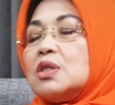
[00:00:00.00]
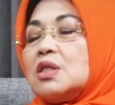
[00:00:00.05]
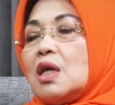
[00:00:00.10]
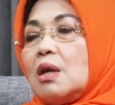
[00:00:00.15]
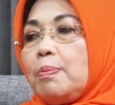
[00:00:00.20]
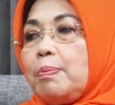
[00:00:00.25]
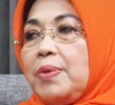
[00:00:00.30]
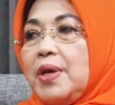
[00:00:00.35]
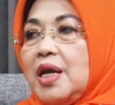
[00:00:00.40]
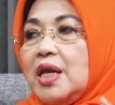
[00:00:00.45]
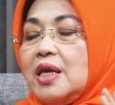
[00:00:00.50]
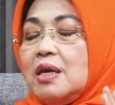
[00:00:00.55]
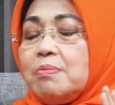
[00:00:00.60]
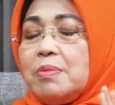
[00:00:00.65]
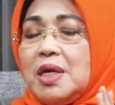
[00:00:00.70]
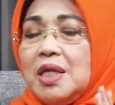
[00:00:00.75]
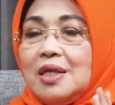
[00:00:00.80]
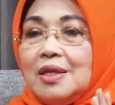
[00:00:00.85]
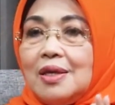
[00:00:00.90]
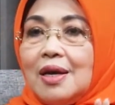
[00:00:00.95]
terpilih
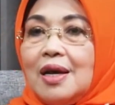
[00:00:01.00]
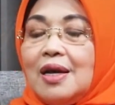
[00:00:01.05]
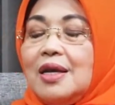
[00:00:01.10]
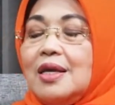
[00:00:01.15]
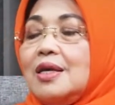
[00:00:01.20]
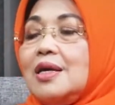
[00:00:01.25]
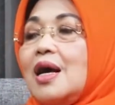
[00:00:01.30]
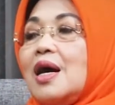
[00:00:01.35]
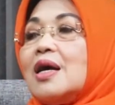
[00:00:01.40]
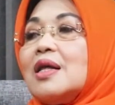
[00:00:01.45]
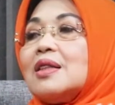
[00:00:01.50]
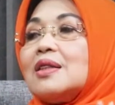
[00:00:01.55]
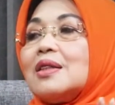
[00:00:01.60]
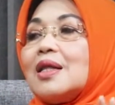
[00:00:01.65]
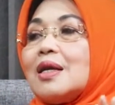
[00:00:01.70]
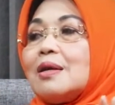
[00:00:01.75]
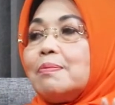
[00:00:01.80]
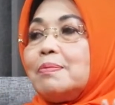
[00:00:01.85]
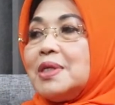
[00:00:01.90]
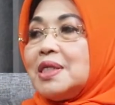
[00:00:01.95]
menjadi yang
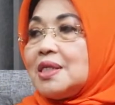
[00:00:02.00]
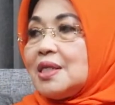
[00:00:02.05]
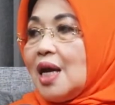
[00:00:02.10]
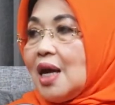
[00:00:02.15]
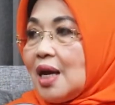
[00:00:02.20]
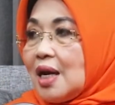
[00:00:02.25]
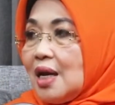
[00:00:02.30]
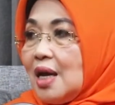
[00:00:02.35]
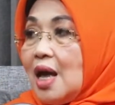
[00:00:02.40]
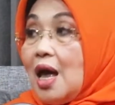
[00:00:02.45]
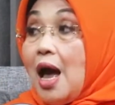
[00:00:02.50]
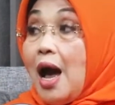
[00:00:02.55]
terbesar.